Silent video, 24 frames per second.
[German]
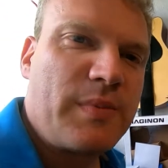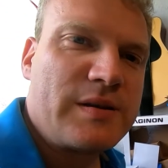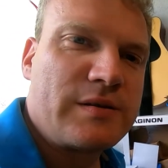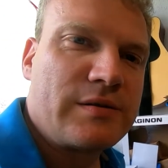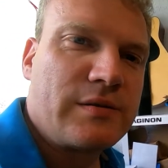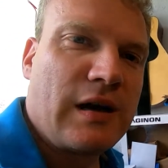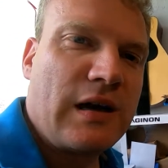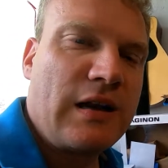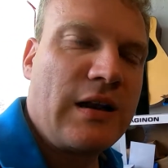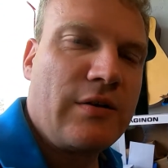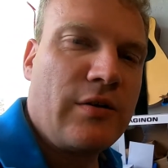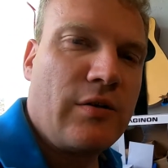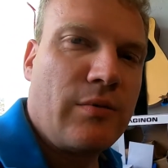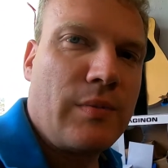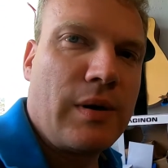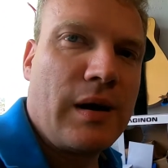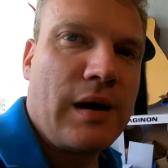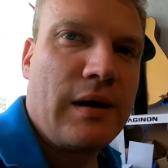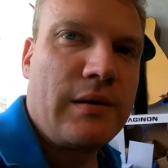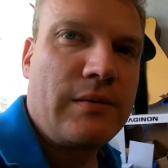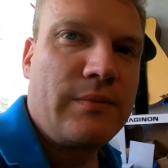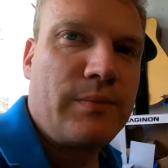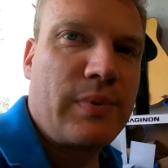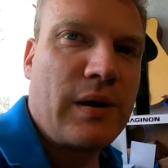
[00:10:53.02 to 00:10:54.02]
jetzt noch alle nochmal
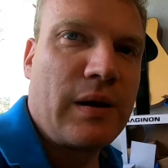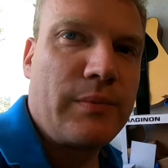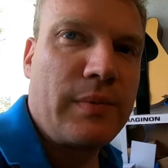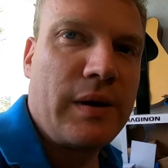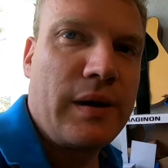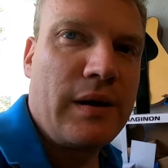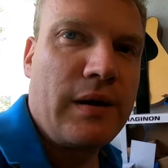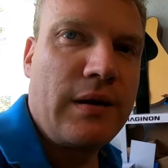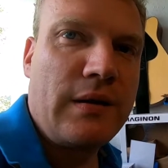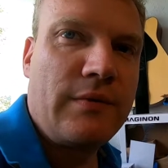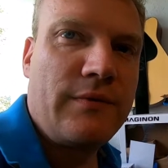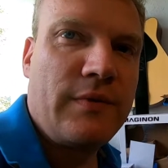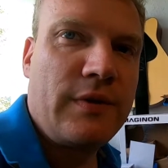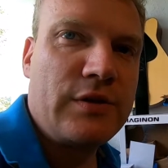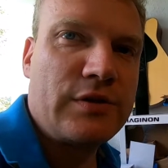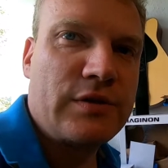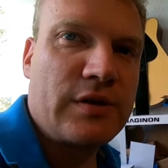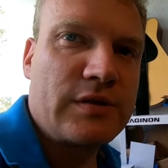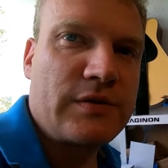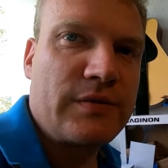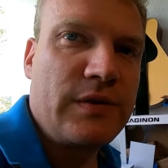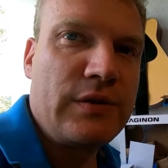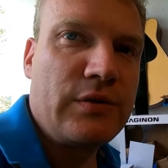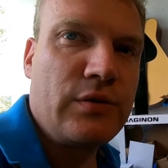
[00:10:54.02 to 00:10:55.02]
an per Mail, wenn ich
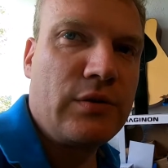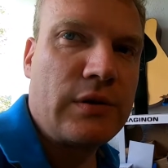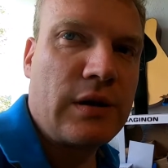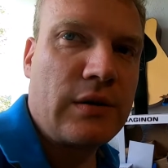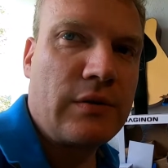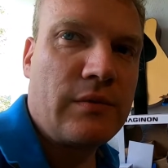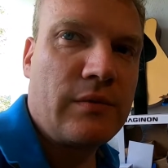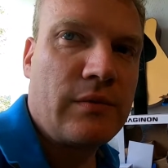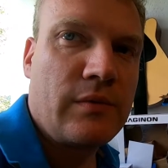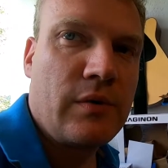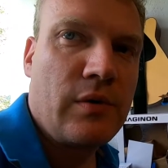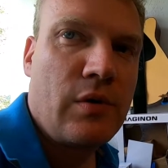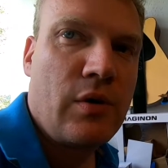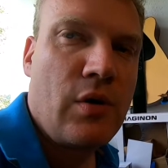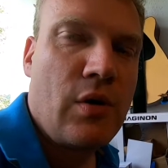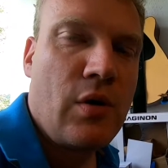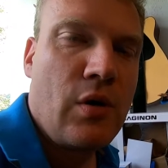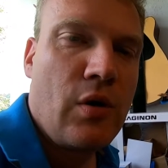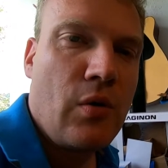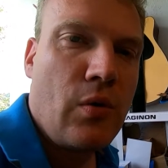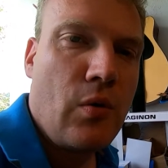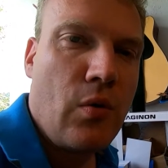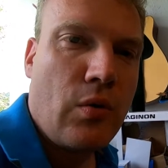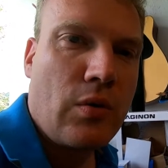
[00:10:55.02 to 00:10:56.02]
das Video dann
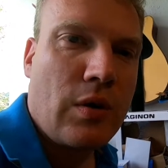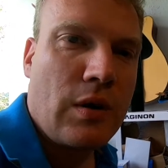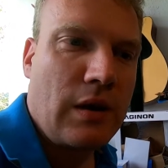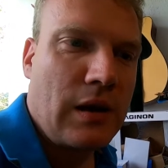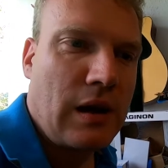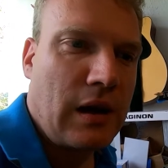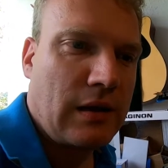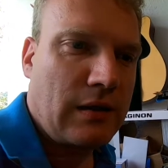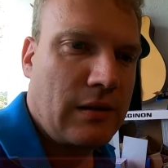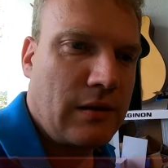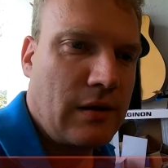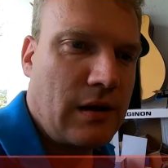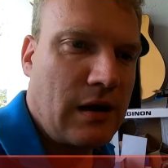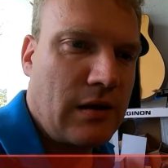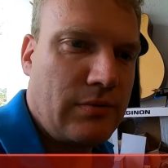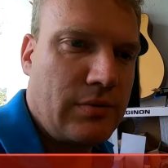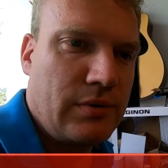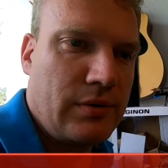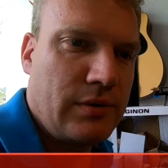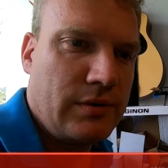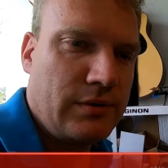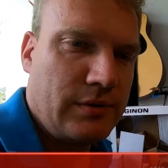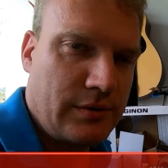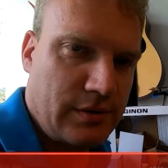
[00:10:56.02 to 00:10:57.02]
hochgeladen habe.
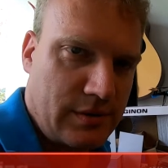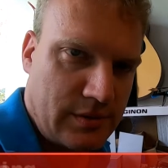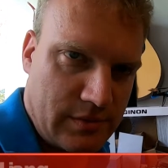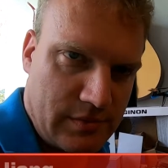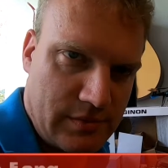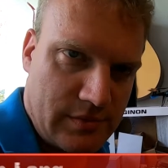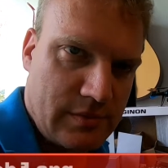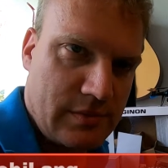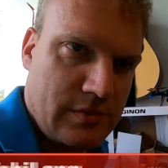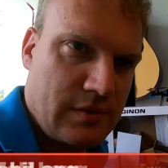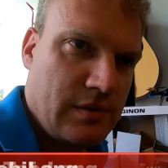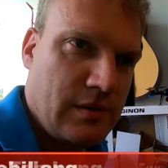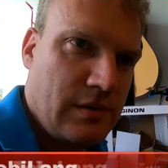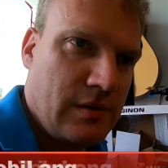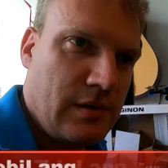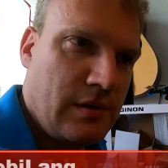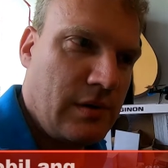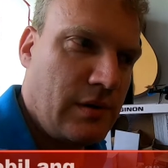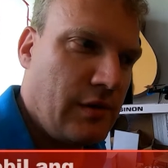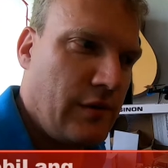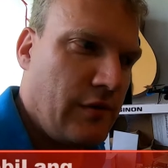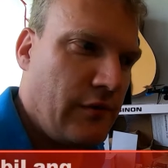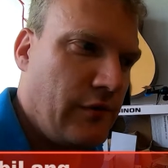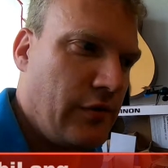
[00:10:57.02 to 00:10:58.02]
Und
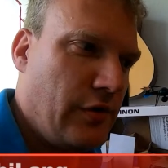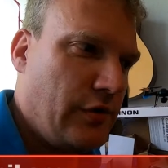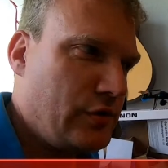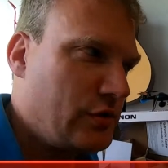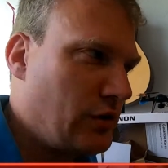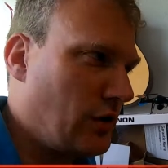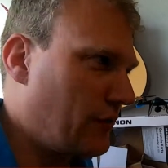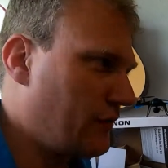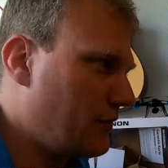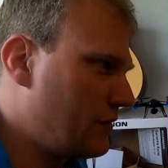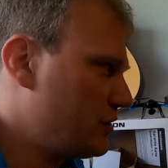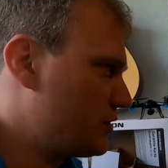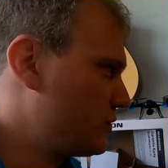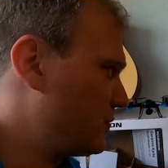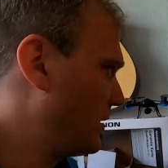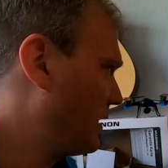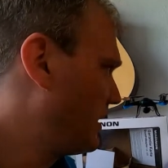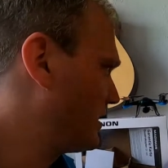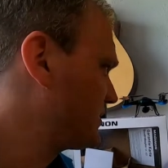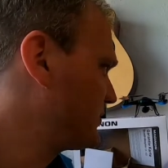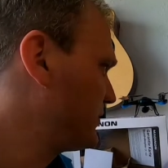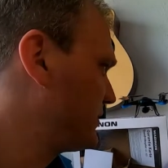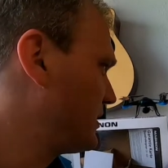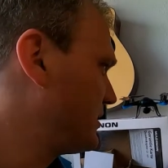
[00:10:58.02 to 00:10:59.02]
wünsche euch viel
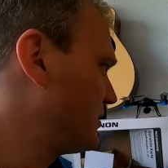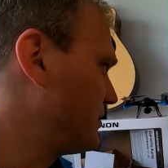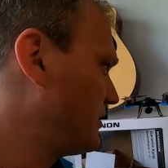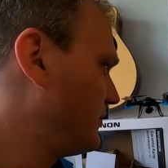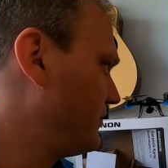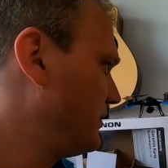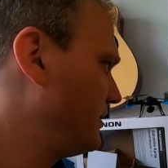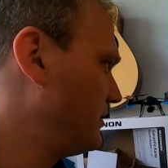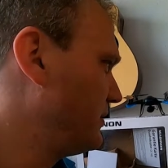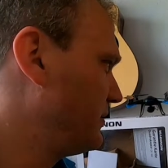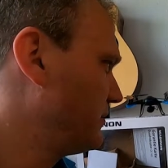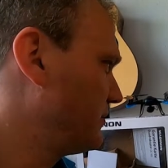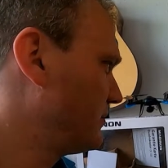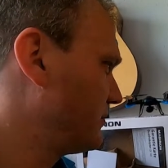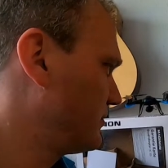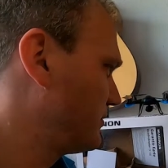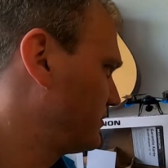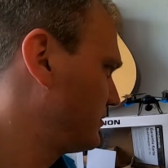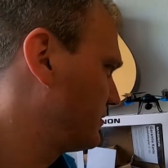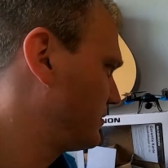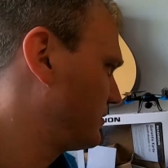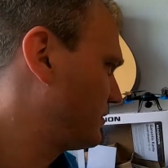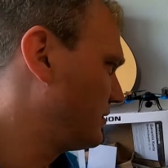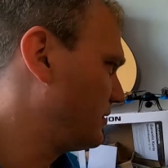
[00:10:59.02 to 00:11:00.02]
Spaß mit den Gewinnen.
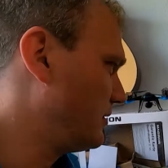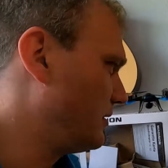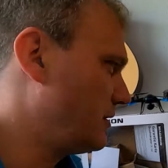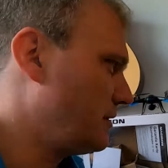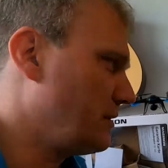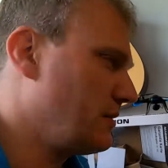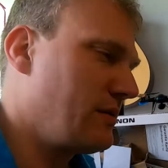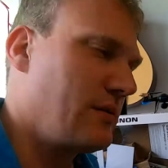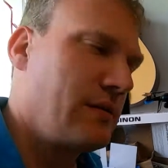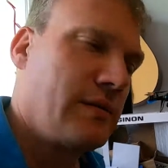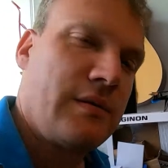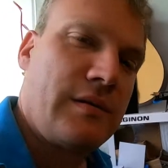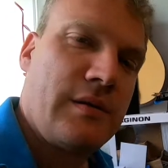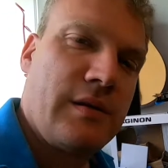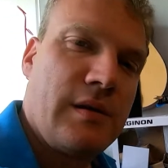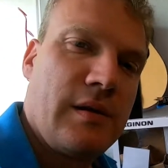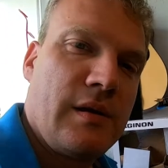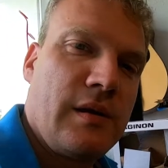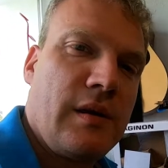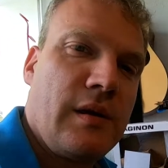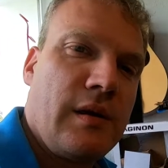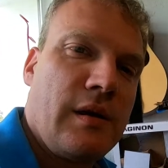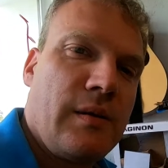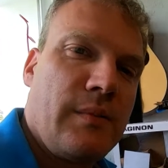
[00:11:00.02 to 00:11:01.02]
Und
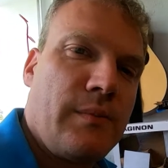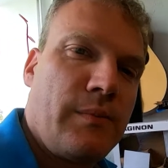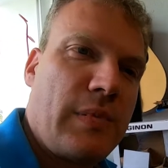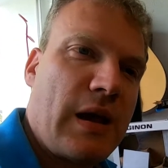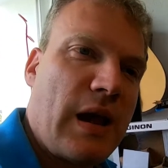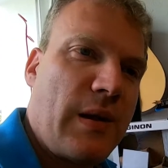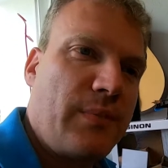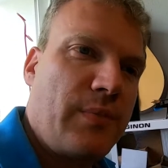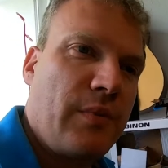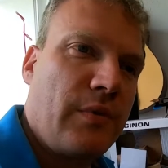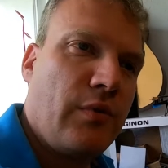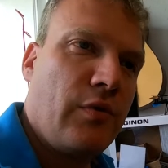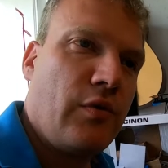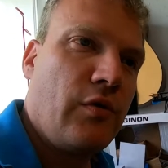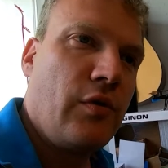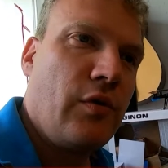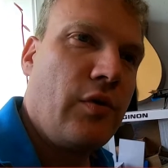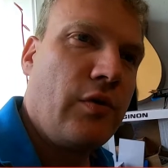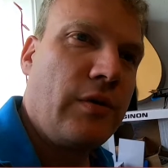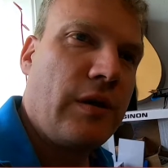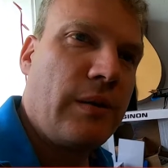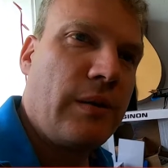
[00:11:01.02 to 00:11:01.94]
Bleibt mir gewogen,